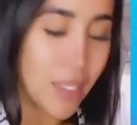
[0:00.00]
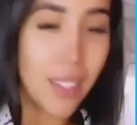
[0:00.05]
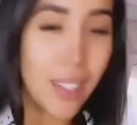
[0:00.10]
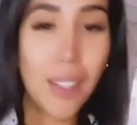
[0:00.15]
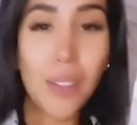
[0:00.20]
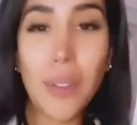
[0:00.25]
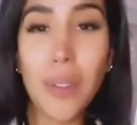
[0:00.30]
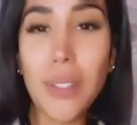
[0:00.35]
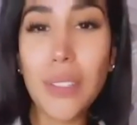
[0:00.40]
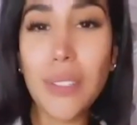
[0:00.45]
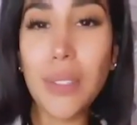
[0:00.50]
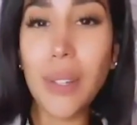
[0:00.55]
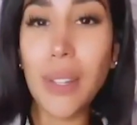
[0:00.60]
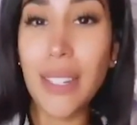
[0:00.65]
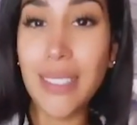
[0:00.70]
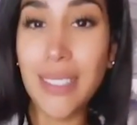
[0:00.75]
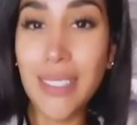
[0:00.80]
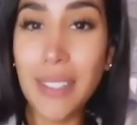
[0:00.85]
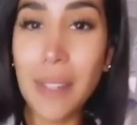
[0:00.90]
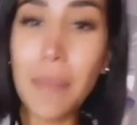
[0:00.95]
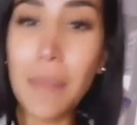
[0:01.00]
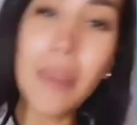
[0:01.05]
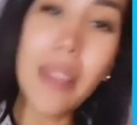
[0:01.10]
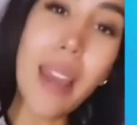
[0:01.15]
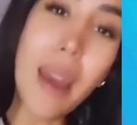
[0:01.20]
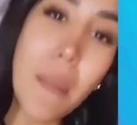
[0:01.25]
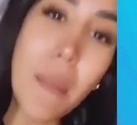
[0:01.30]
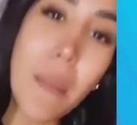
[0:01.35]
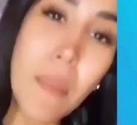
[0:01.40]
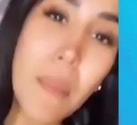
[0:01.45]
y yo estoy así pues
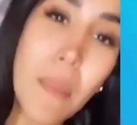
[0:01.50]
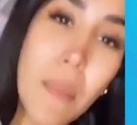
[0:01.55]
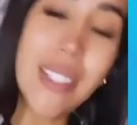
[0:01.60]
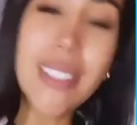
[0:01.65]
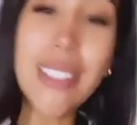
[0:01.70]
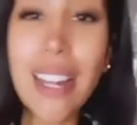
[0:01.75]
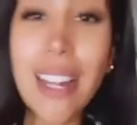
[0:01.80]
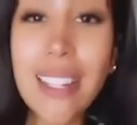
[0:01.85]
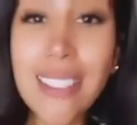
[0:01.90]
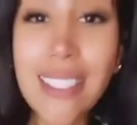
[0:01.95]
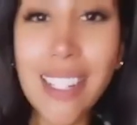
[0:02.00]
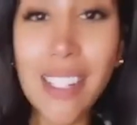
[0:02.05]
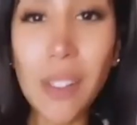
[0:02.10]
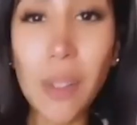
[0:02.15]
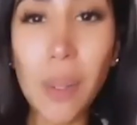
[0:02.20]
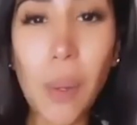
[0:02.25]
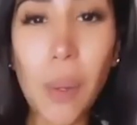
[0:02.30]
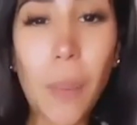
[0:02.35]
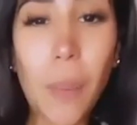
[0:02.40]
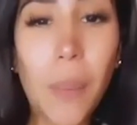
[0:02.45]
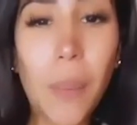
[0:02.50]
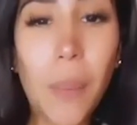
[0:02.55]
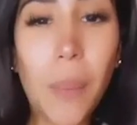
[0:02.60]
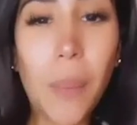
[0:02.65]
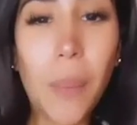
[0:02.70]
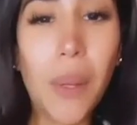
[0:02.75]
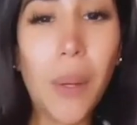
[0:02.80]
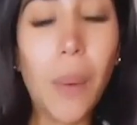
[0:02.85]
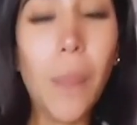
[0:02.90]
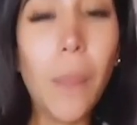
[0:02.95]
como un desastre y todo,
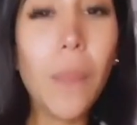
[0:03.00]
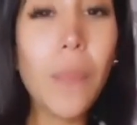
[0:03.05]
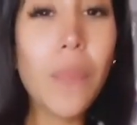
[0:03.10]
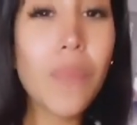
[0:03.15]
pero